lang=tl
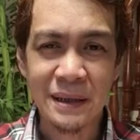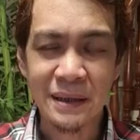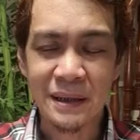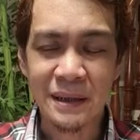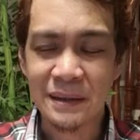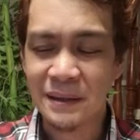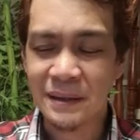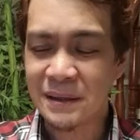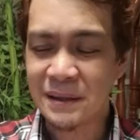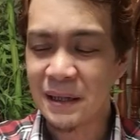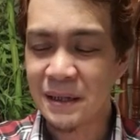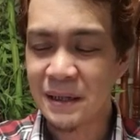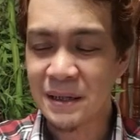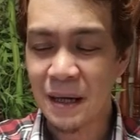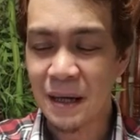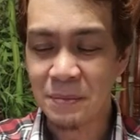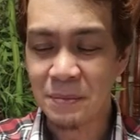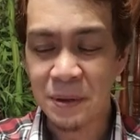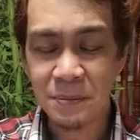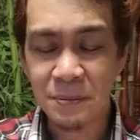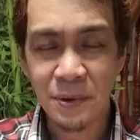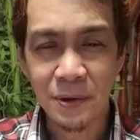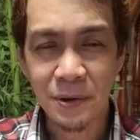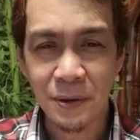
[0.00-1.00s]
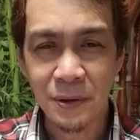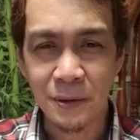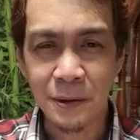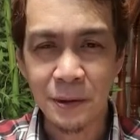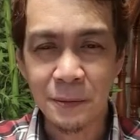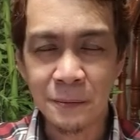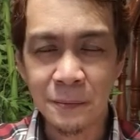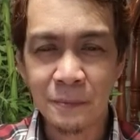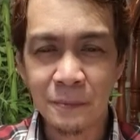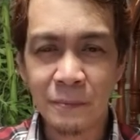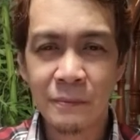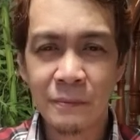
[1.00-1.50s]
Ang sinasabi po
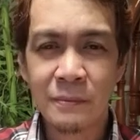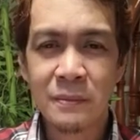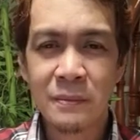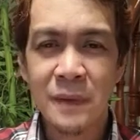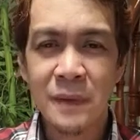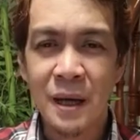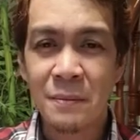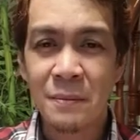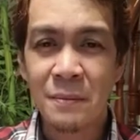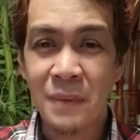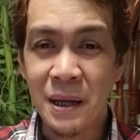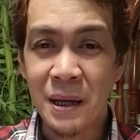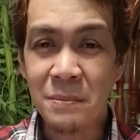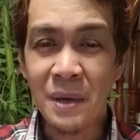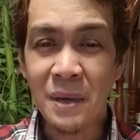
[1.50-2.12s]
ron, may